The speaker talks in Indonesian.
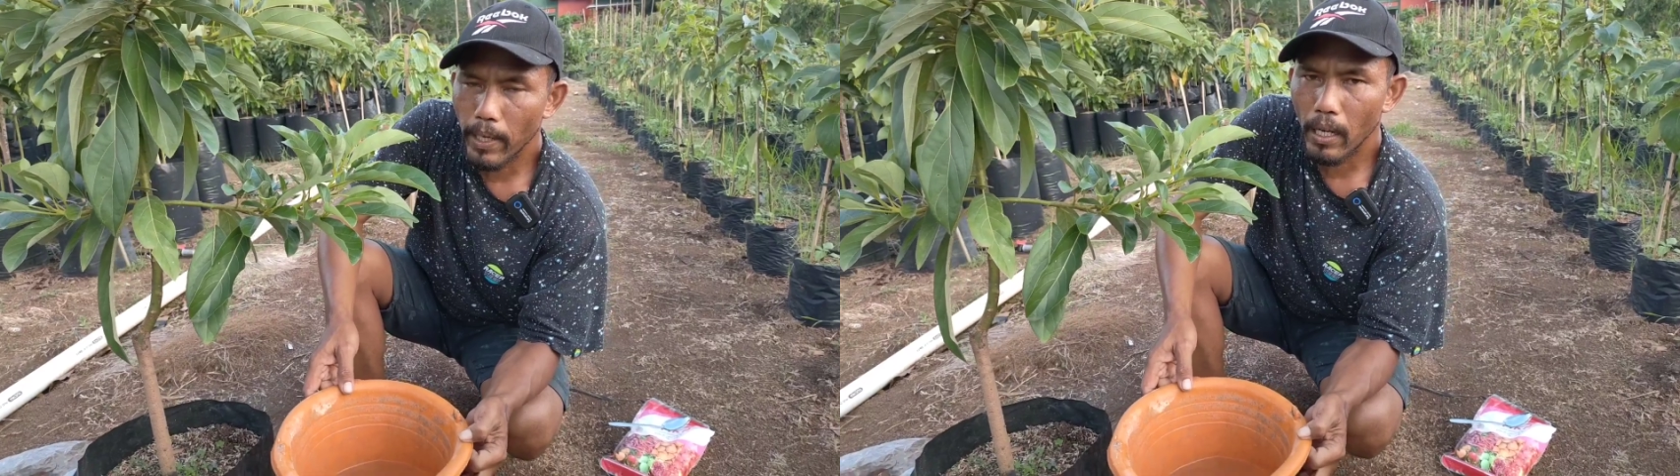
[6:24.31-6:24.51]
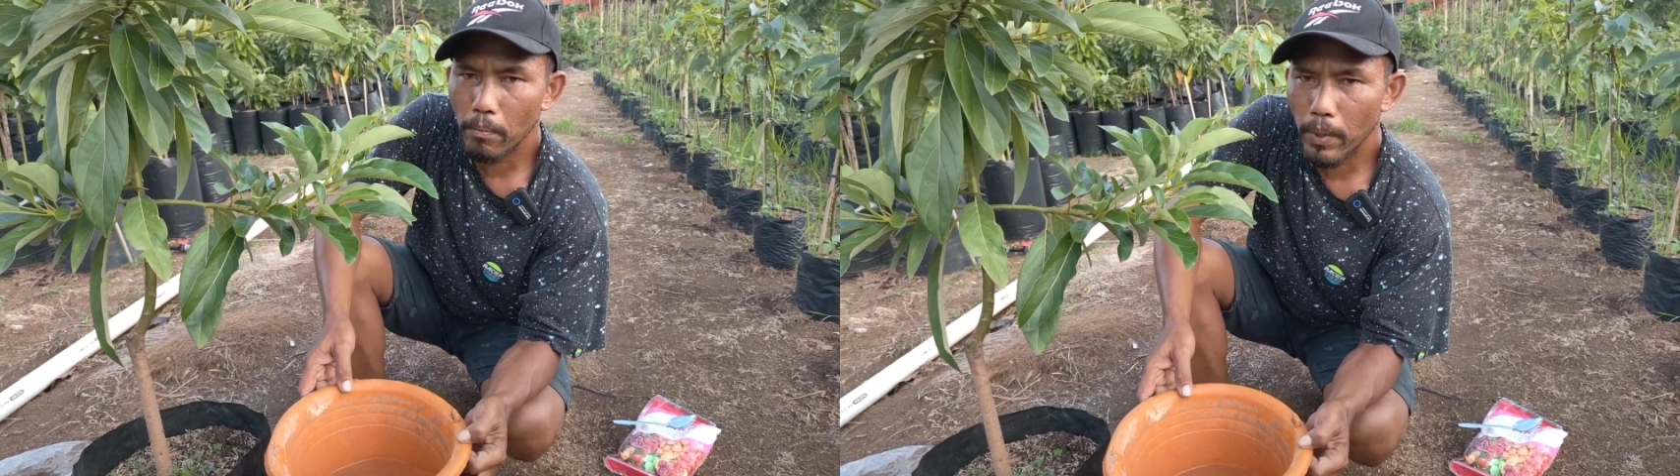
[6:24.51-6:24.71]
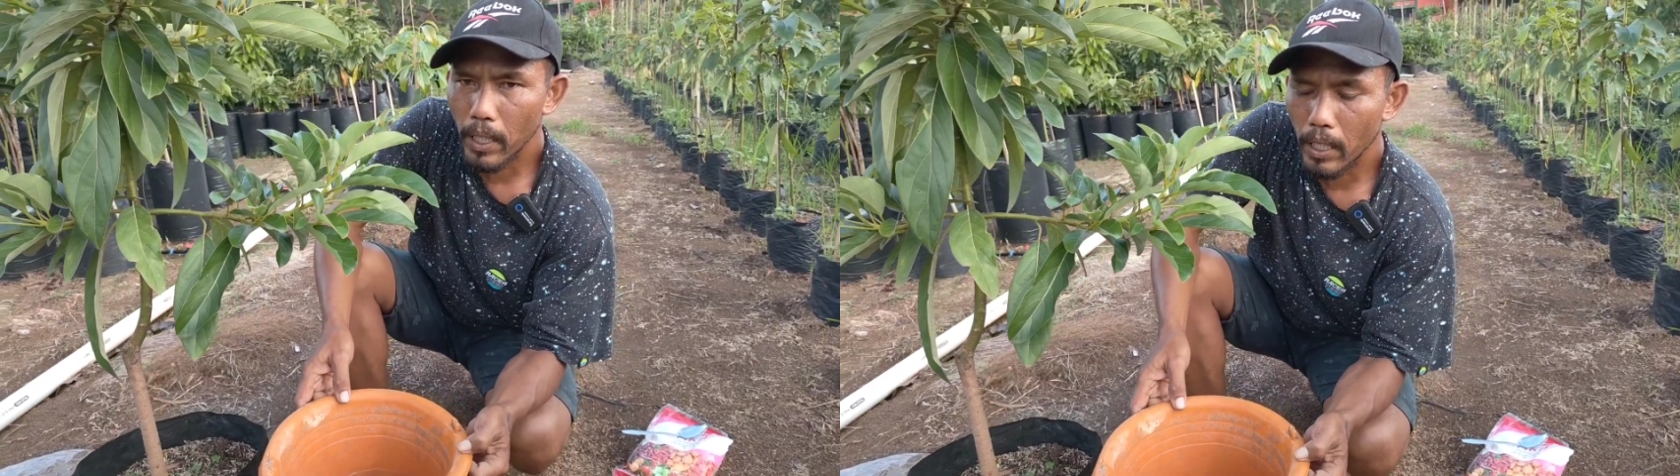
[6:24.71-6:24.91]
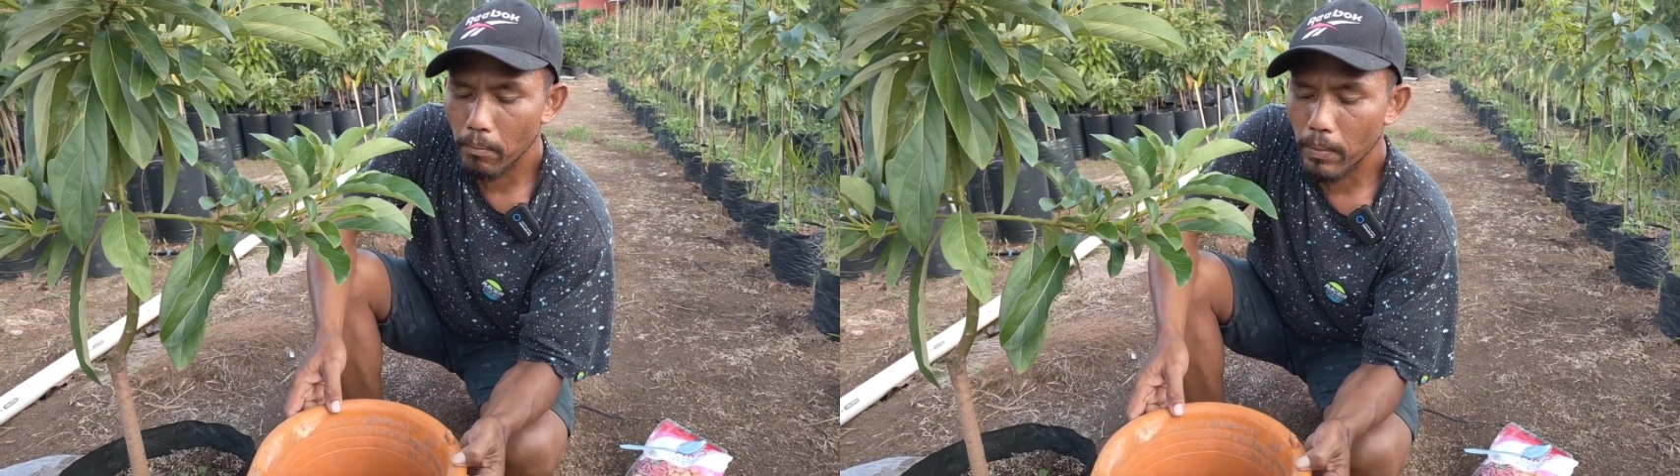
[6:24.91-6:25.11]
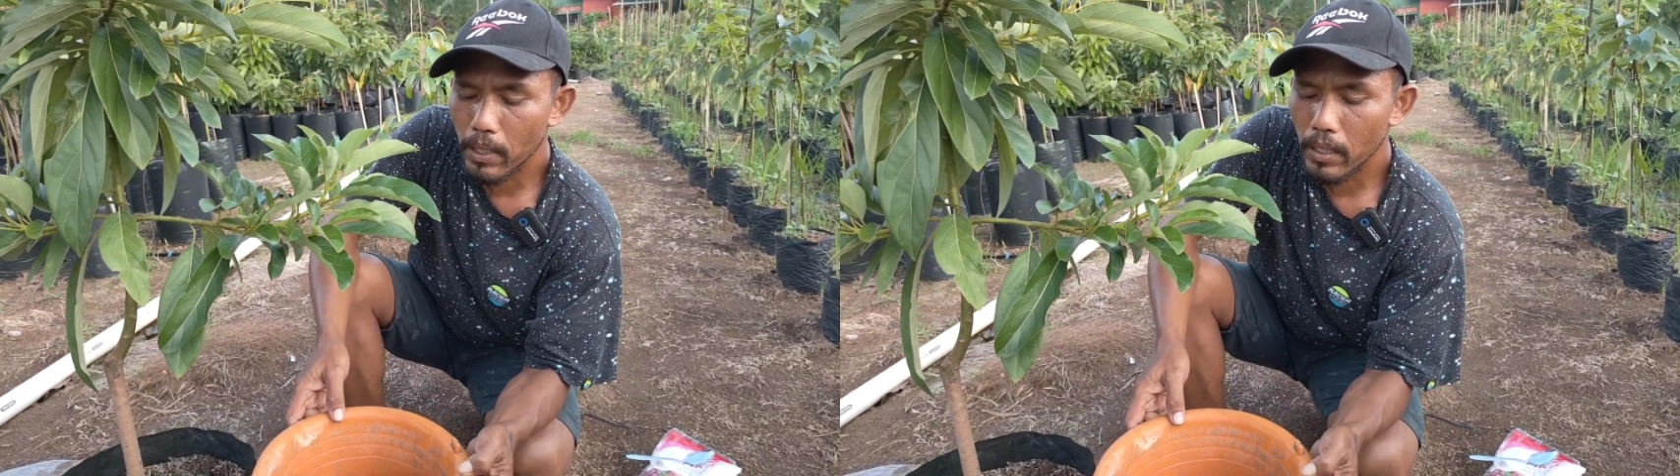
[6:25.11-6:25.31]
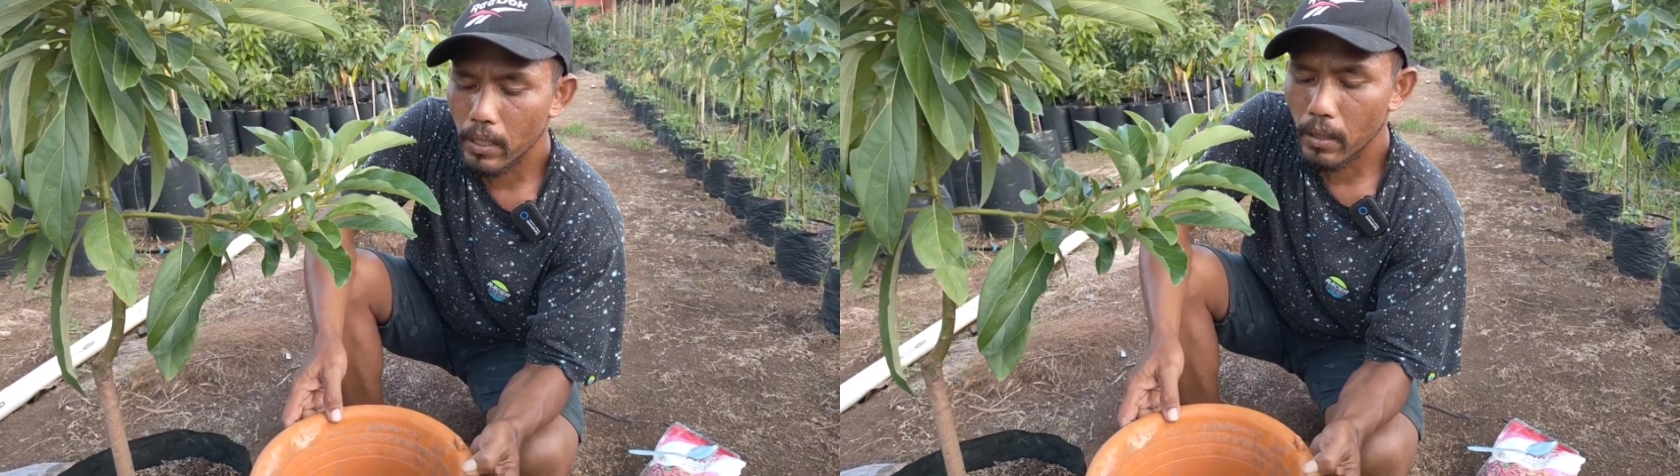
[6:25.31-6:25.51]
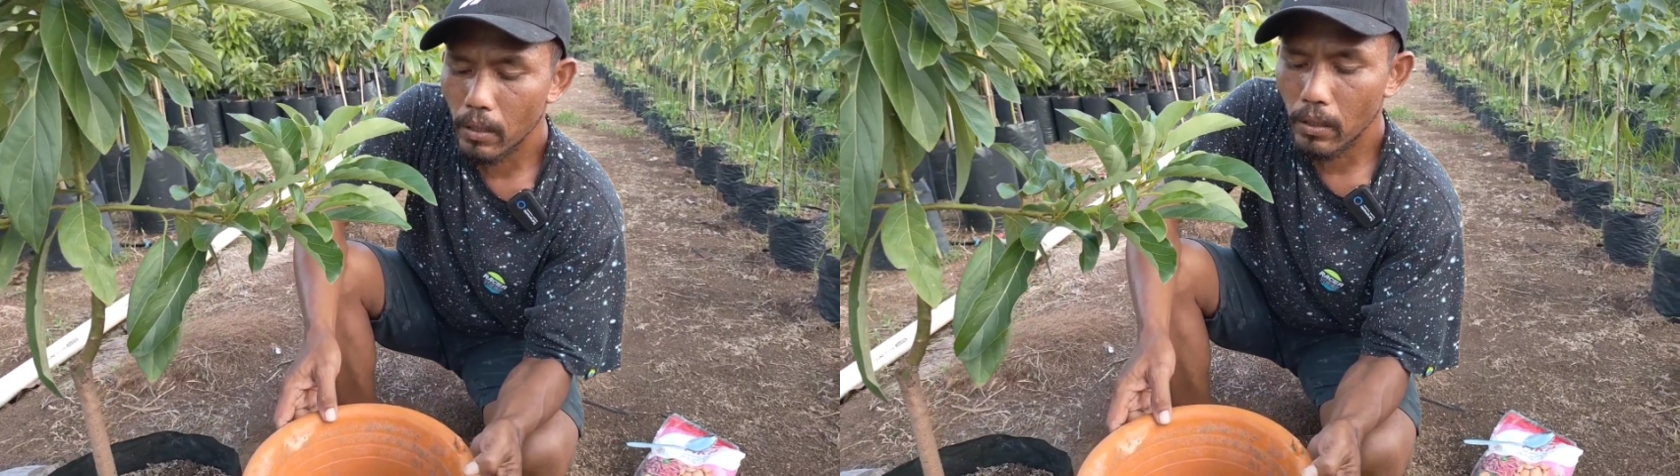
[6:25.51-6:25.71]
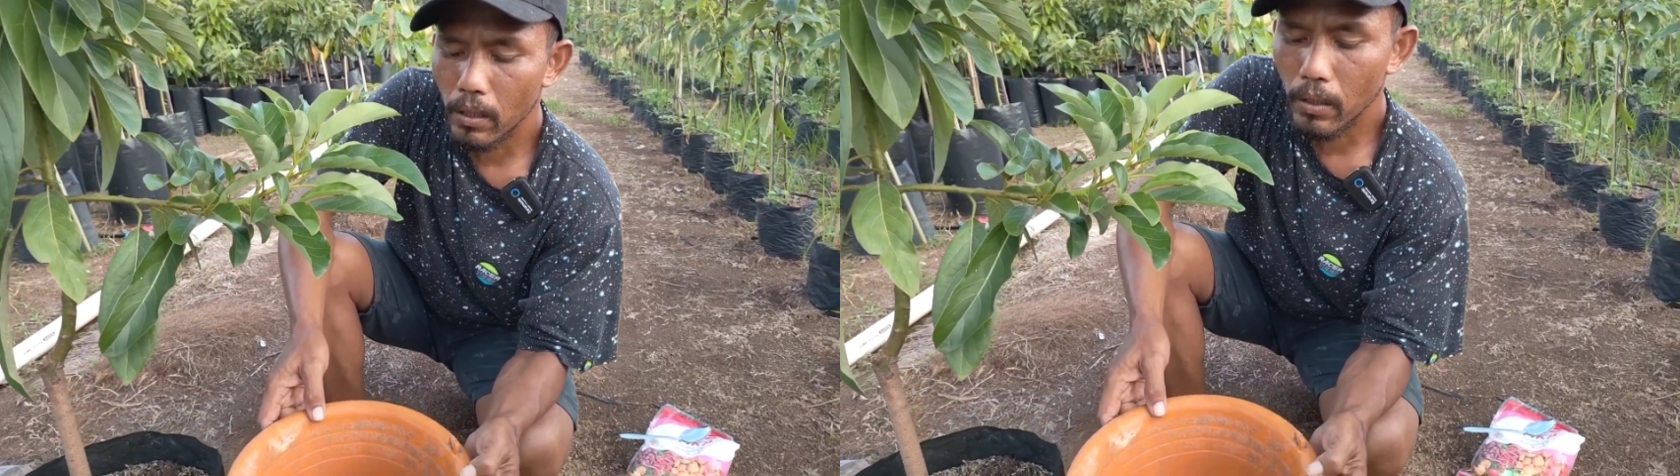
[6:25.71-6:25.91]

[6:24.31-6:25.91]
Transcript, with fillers: MKP 4 sendok